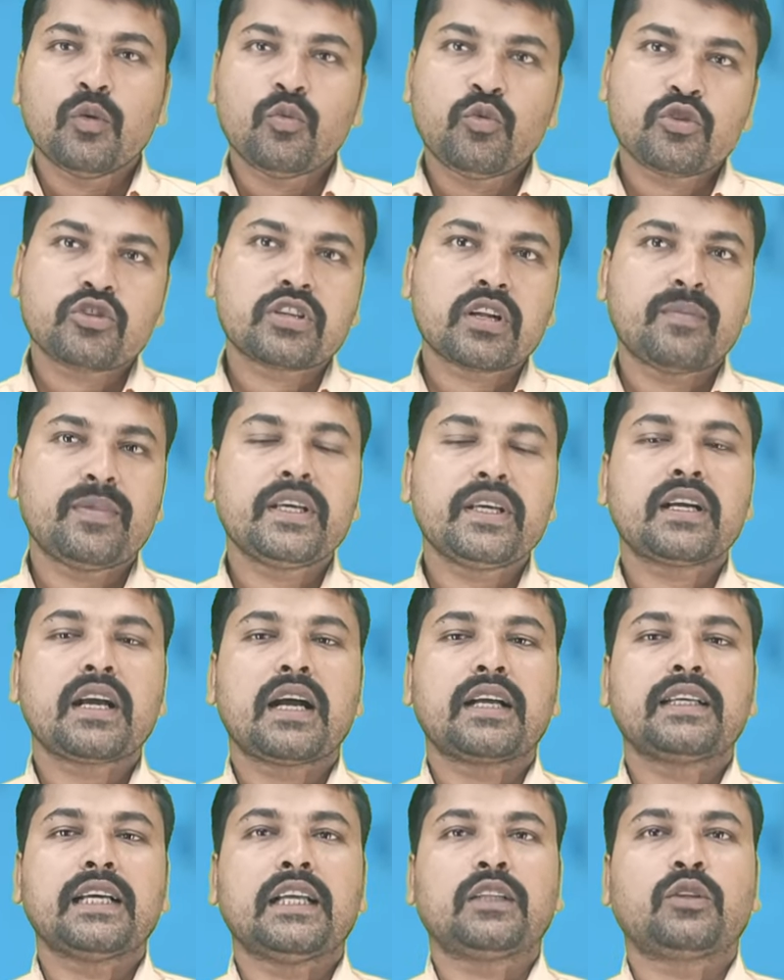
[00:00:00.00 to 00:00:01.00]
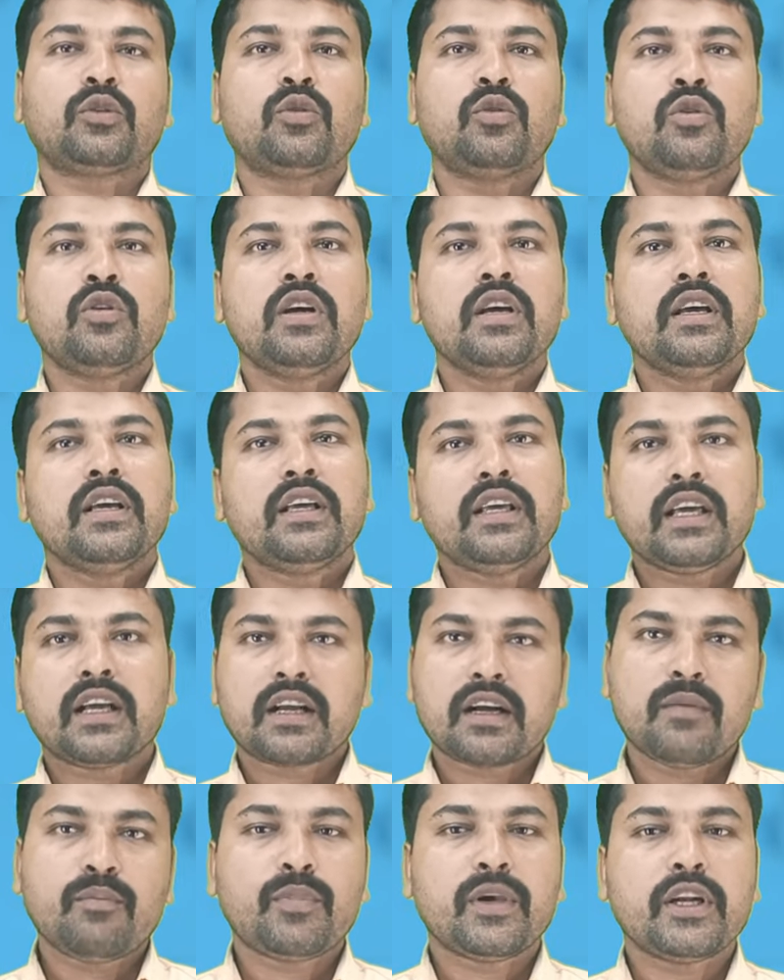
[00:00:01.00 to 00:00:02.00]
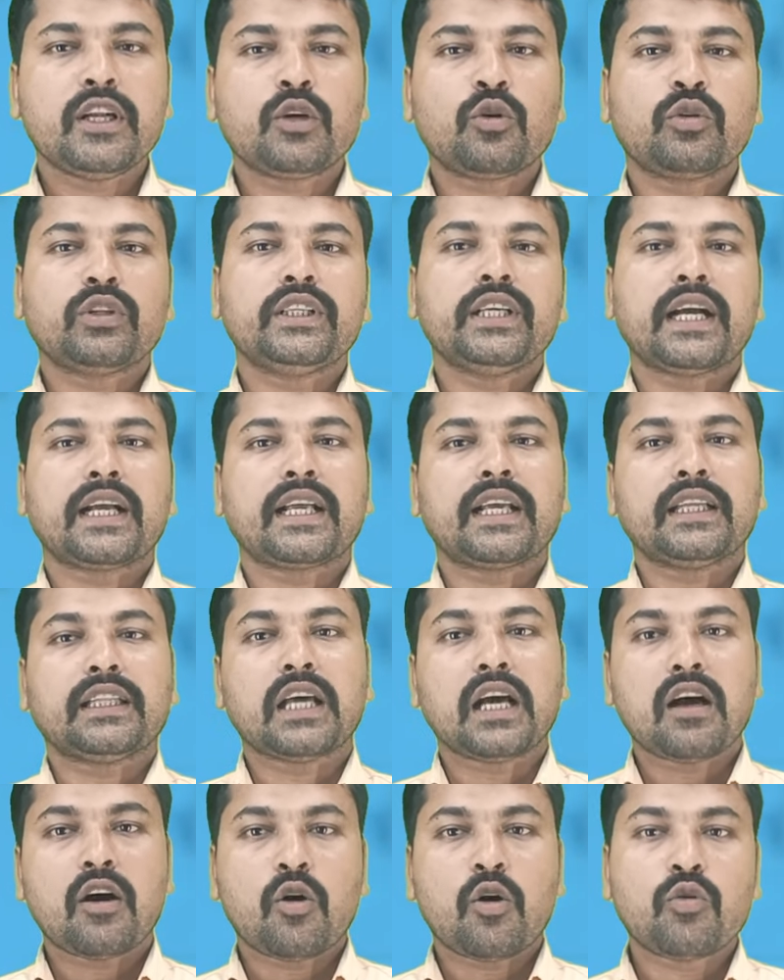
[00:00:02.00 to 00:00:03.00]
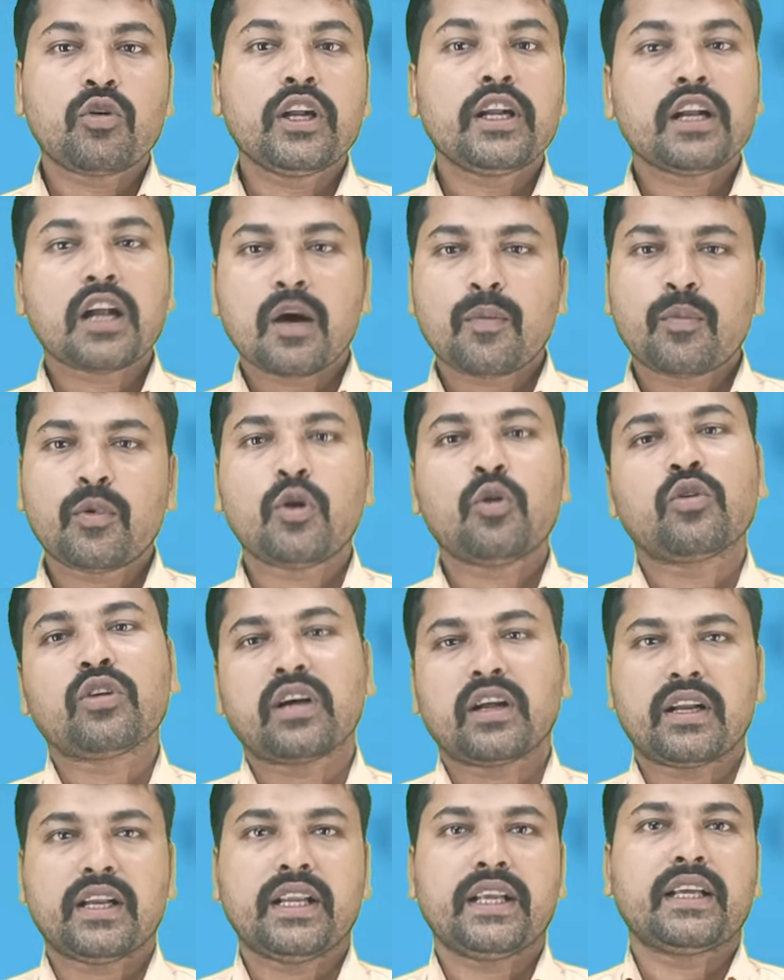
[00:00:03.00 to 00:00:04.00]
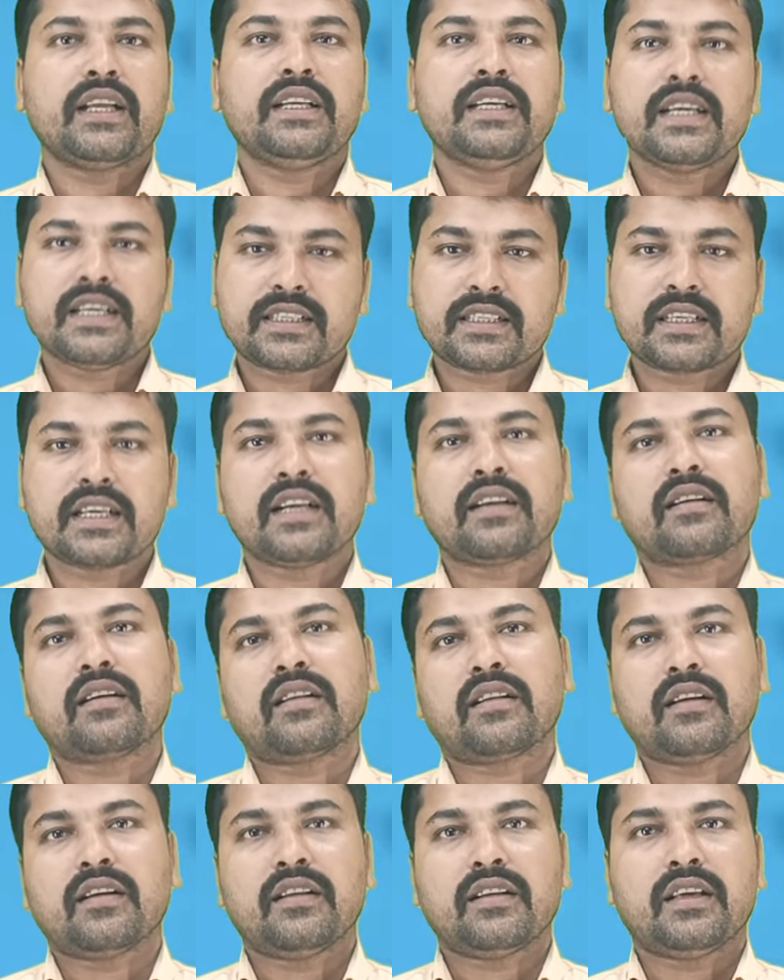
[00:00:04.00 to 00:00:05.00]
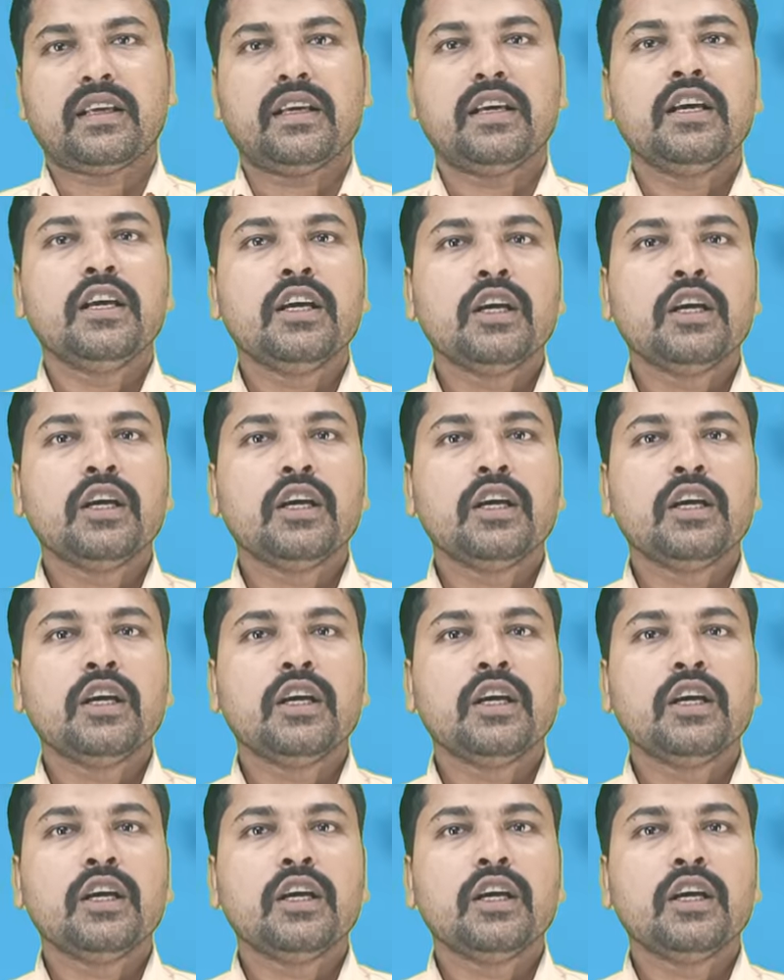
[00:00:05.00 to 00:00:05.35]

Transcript: वो सभी कागजात को एक कंपनी को दिया गया था ऑनलाइन अपलोड करने के लिए स्कैन कर करके